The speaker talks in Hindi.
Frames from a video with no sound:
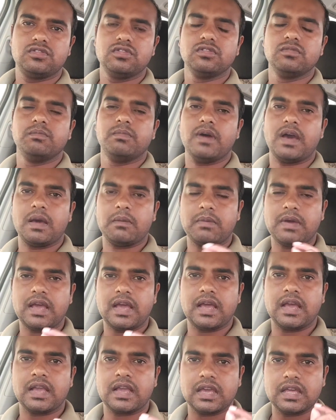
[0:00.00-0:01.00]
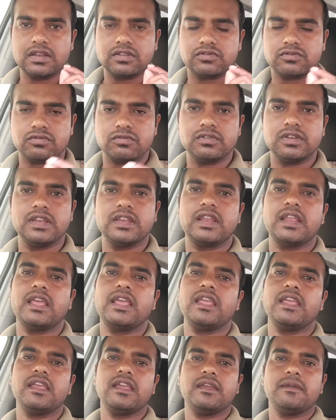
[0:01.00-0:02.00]
तो बाबा अगर सुन
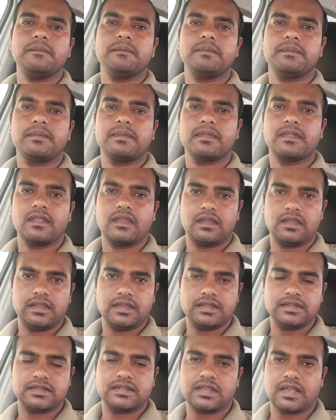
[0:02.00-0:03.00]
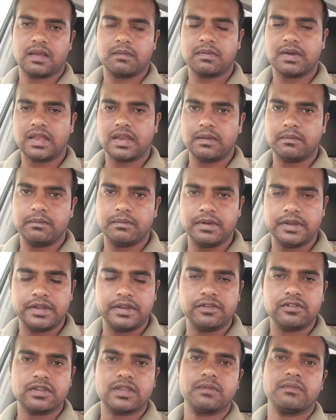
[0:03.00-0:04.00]
रहे हैं इस हमारे
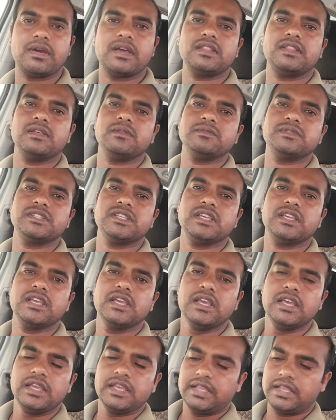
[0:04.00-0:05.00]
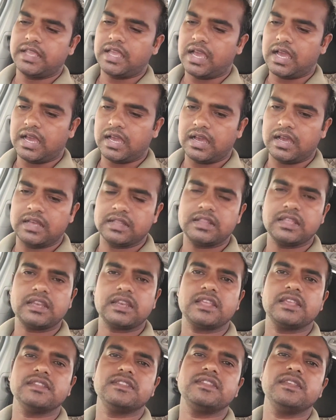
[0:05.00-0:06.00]
वीडियो के माध्यम से या
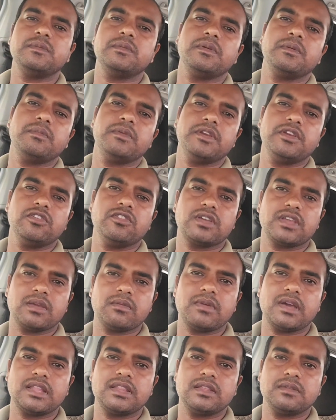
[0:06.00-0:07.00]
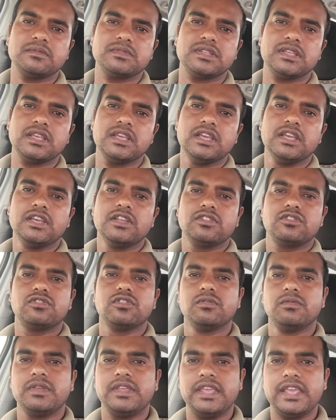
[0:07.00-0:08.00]
अदर किसी भी वीडियो के माध्यम से
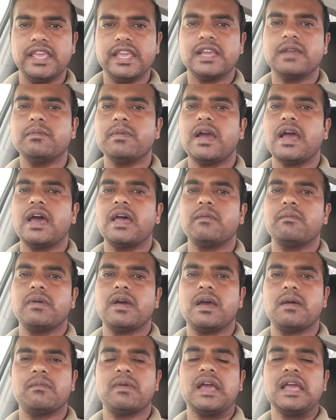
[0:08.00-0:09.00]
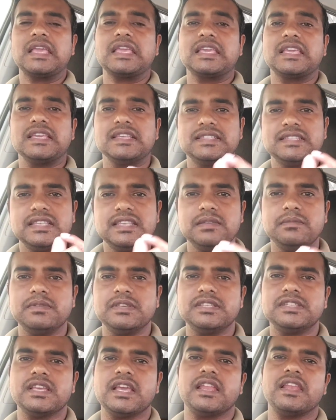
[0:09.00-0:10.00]
तो एक बार बाबा किसी
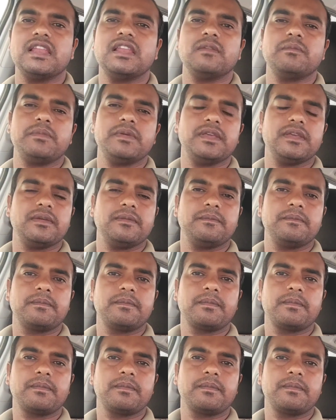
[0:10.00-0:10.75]
भी चैनल पे